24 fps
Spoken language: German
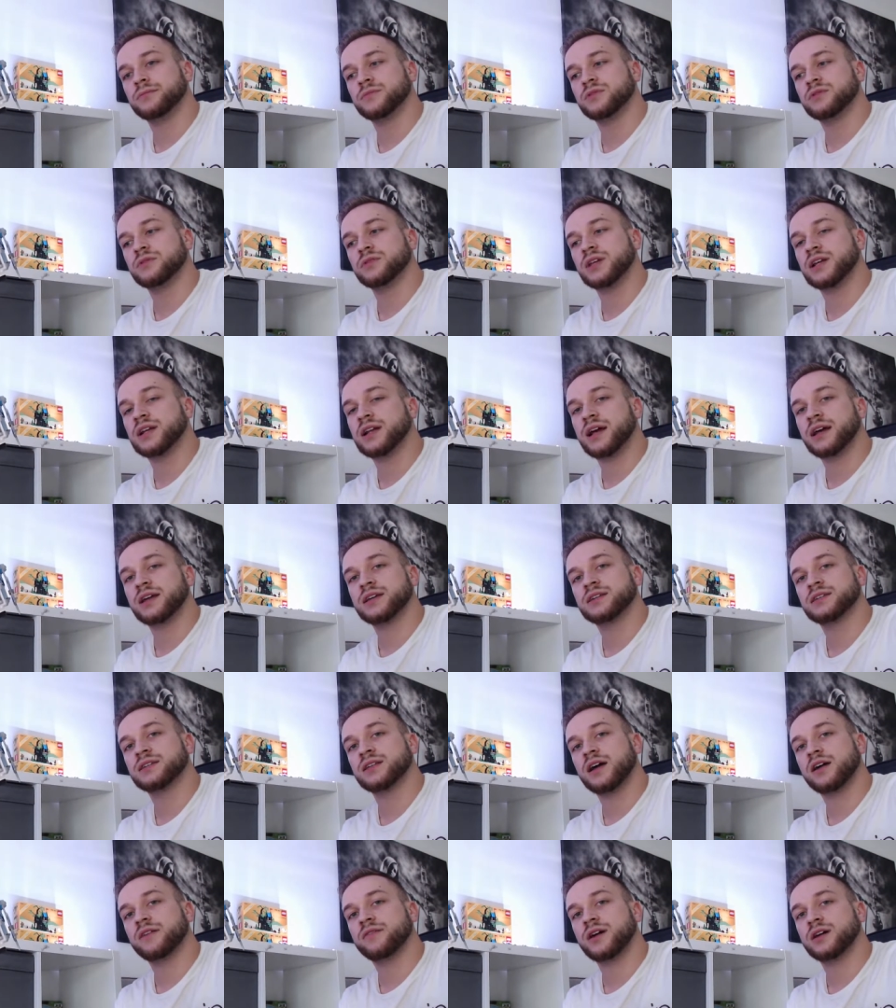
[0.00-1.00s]
die gleichen
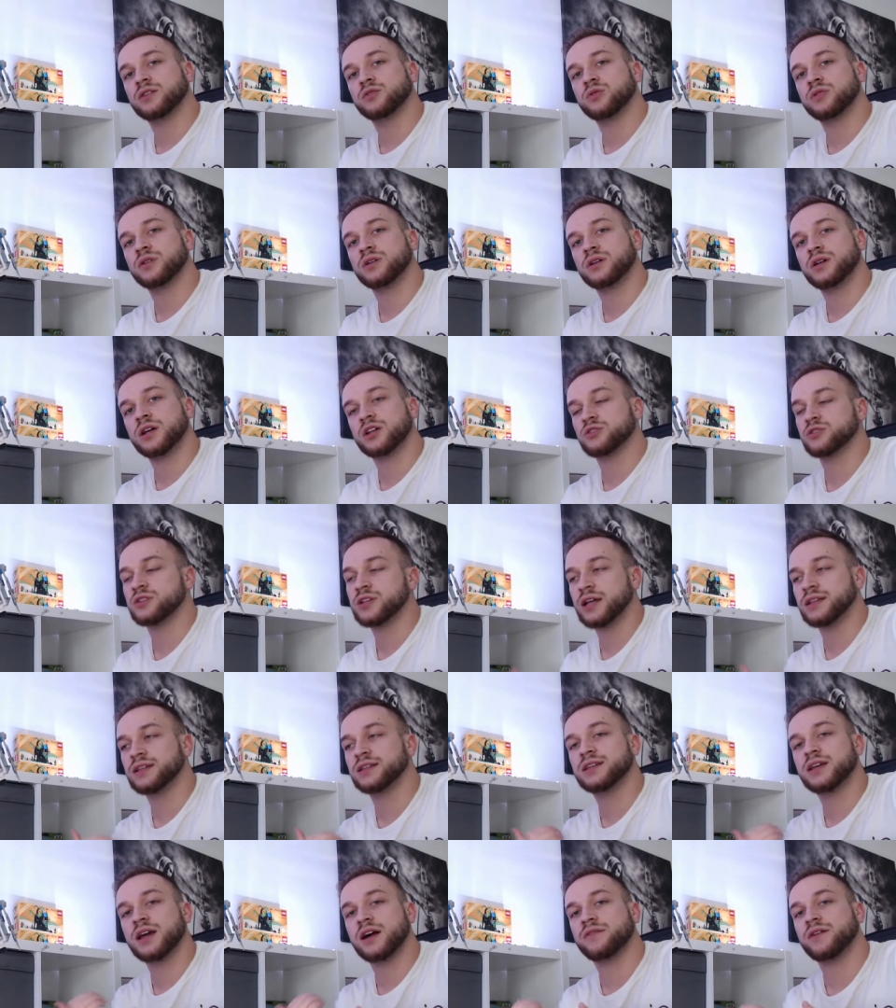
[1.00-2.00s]
Erwartungen, also ich hatte
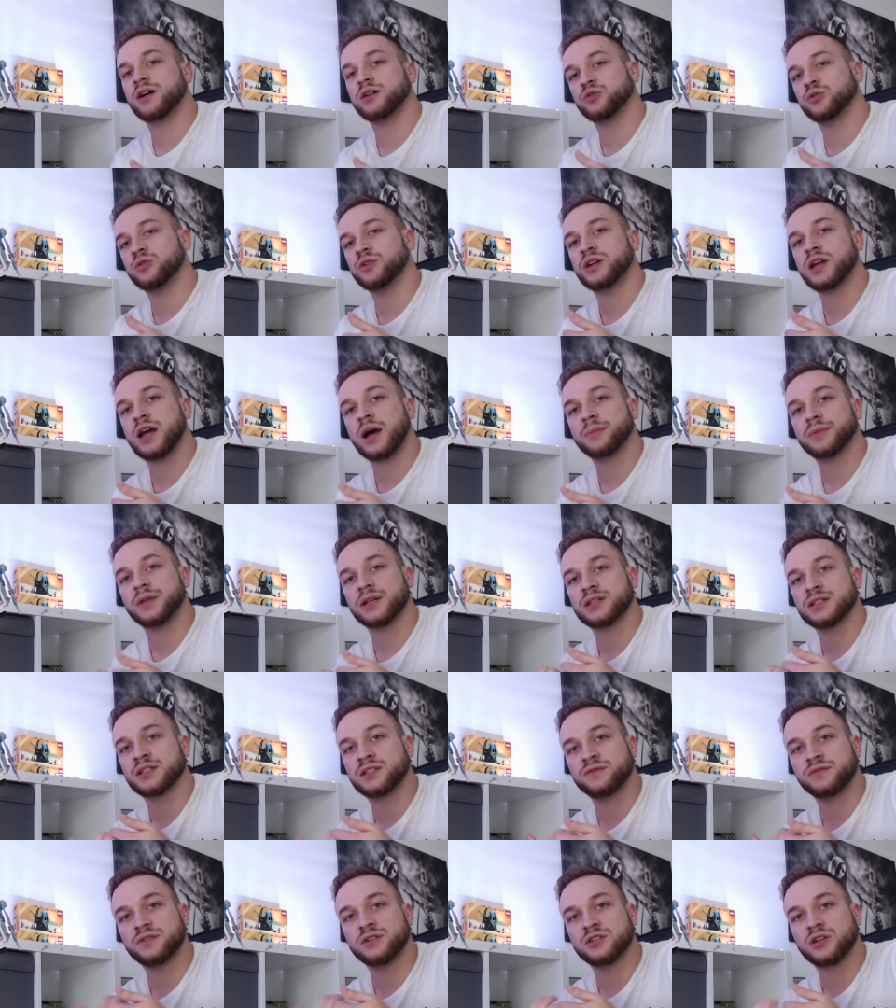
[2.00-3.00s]
die Erwartungen gehabt, dass
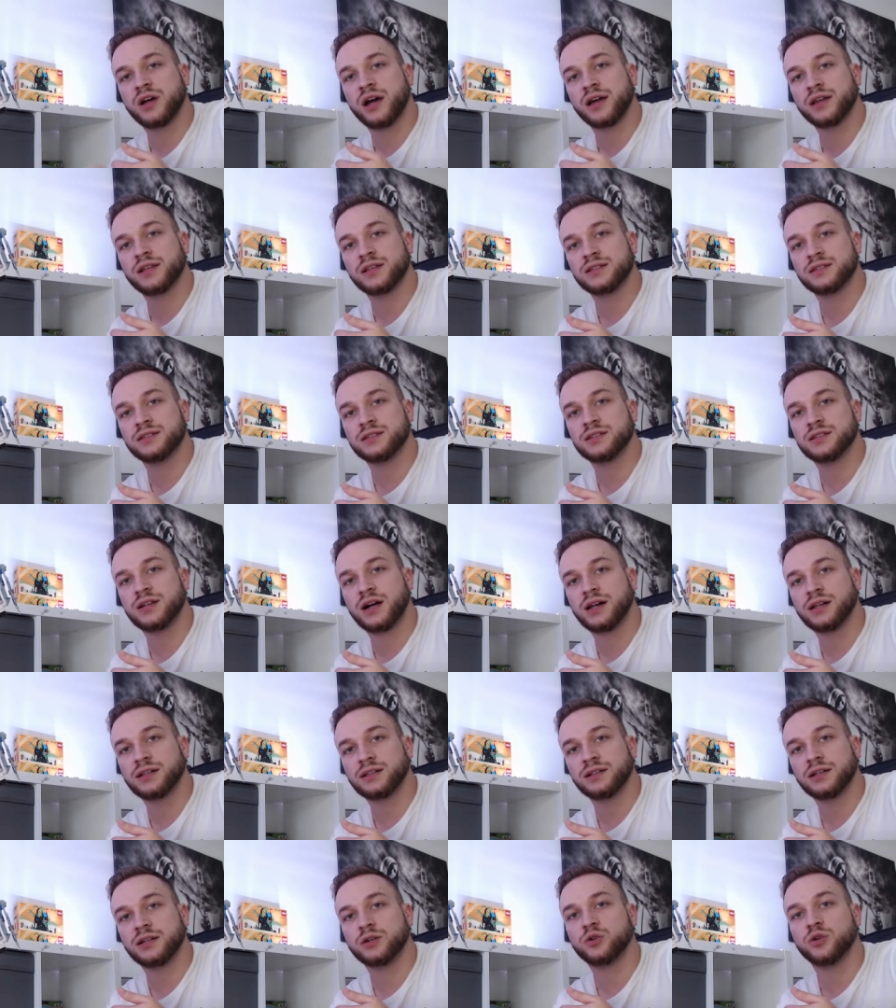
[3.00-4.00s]
es wie eines dieser
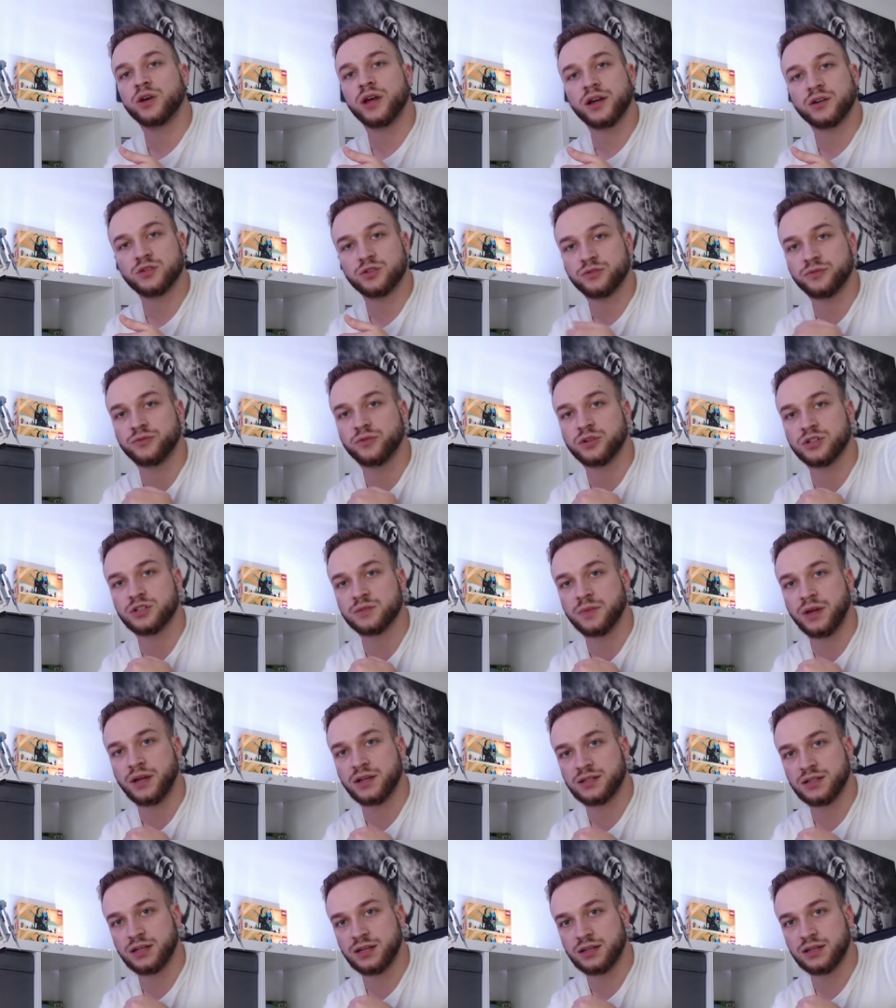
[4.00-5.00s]
alten Lego Exoforce
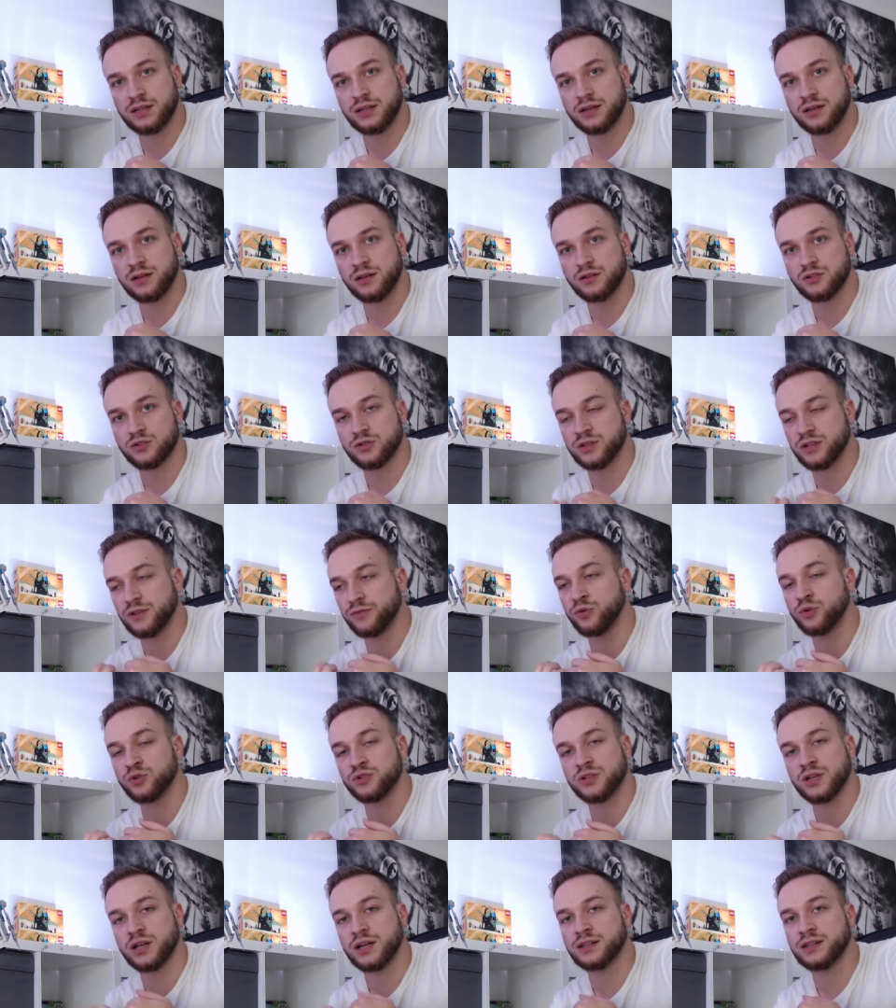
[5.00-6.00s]
Macs hat, also die
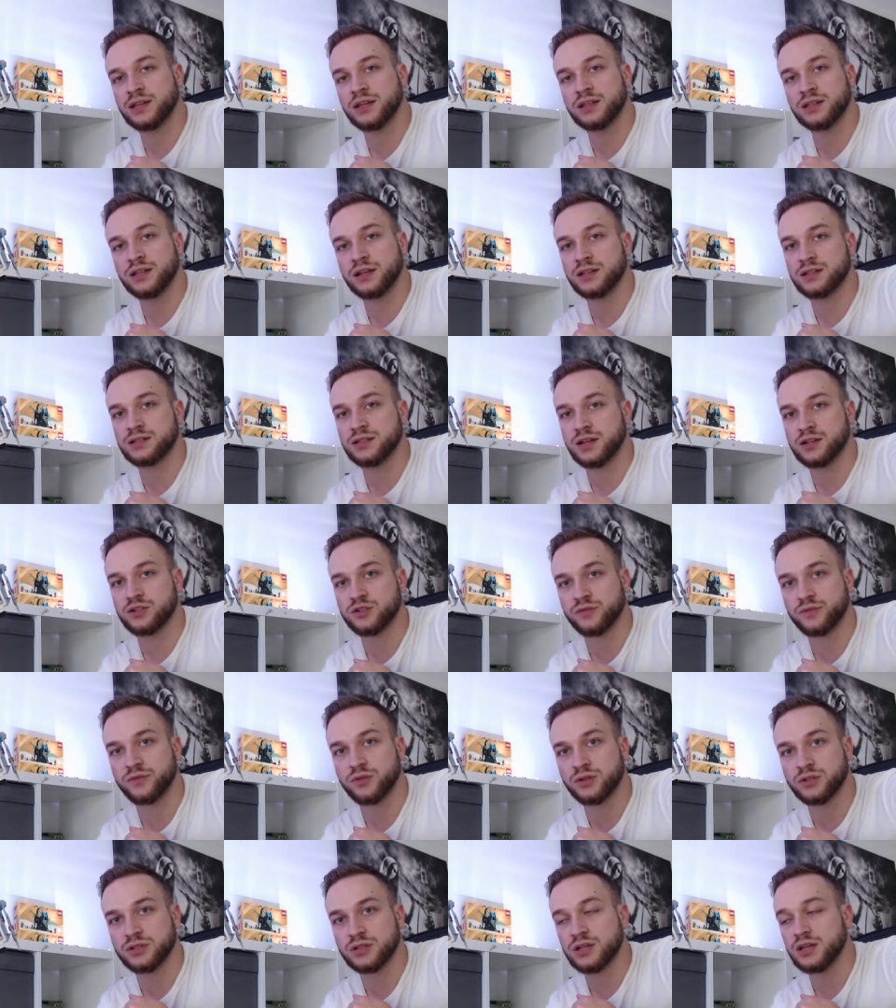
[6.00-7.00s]
Funktionalitäten eines
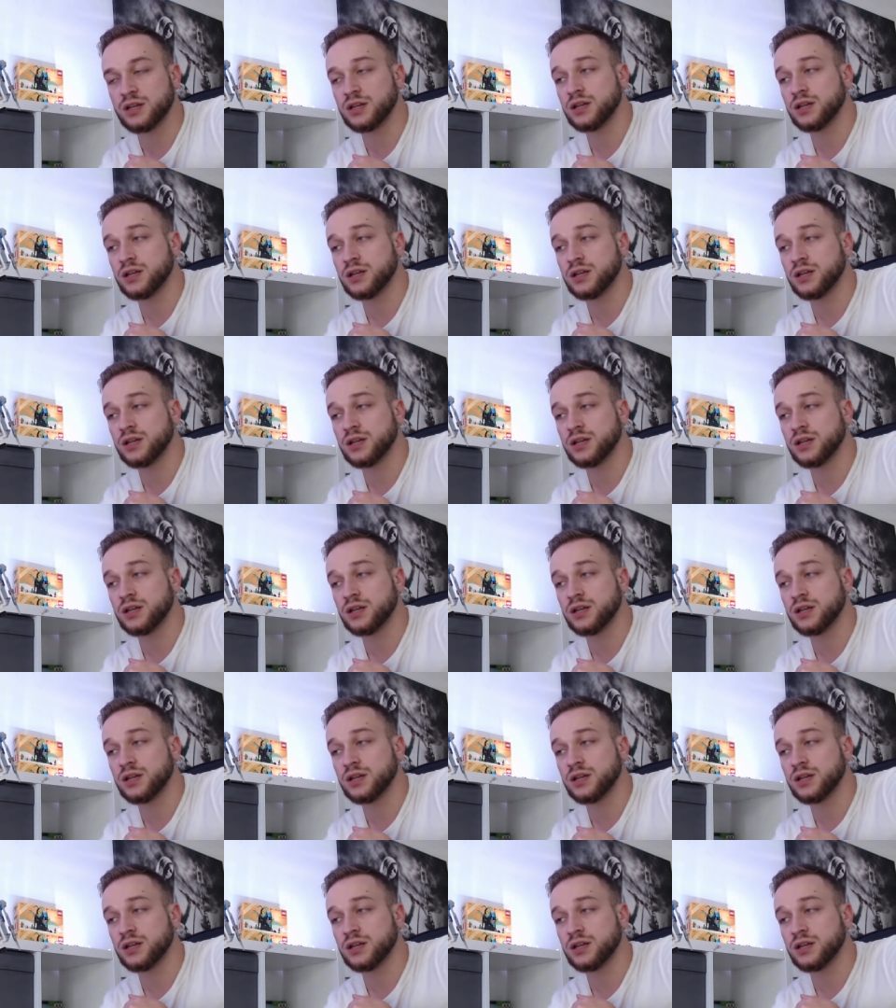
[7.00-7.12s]
Exoforce.